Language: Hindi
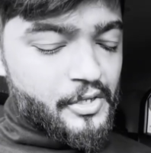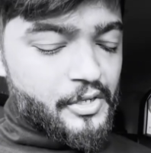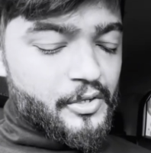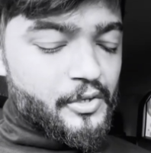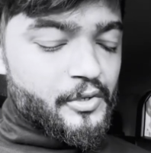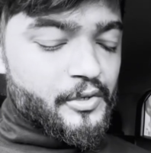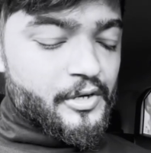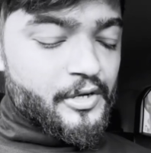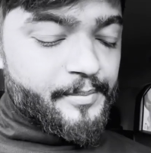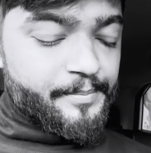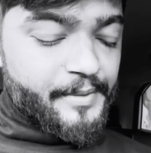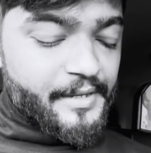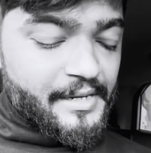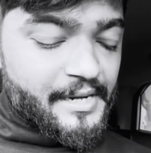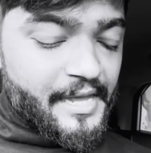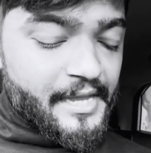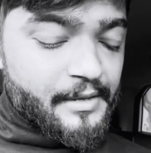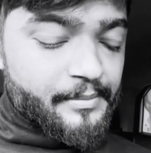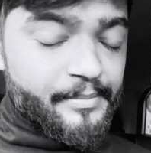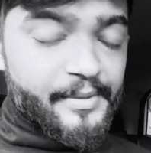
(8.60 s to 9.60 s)
और अभी
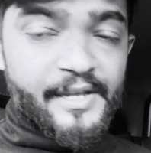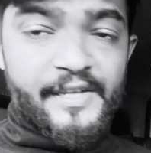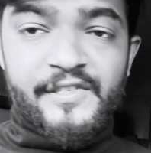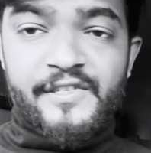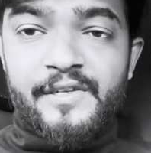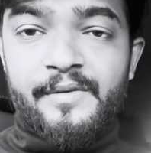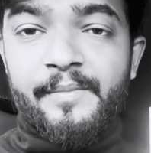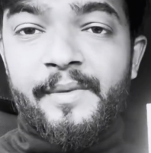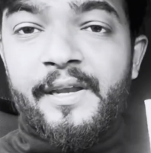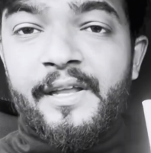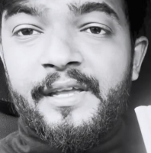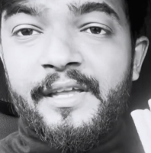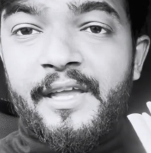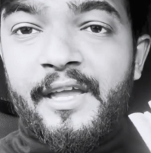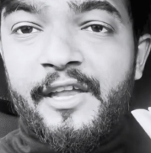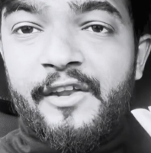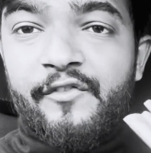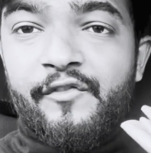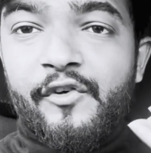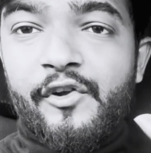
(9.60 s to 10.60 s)
लाइक मैं मैंने ये
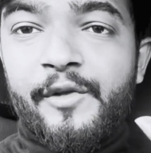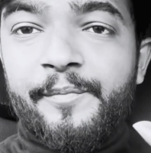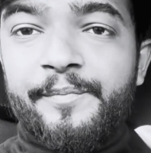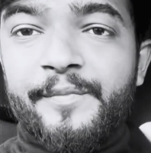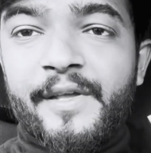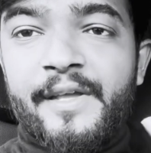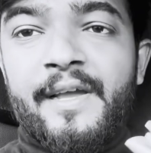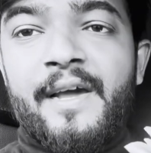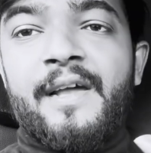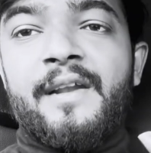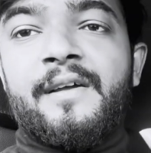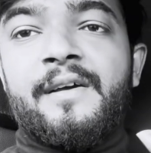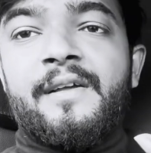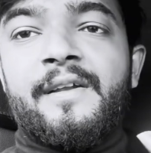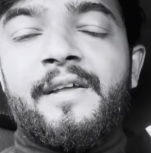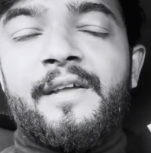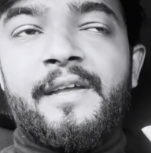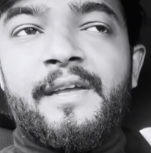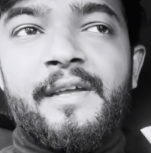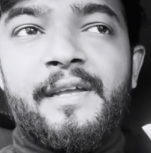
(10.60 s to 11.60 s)
इन्वॉल्व तैयार करे
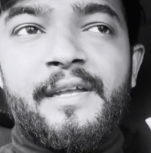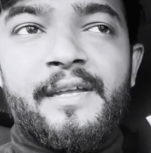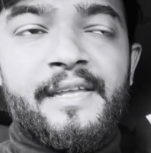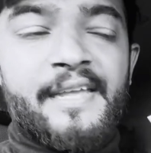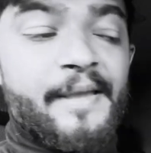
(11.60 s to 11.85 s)
है ये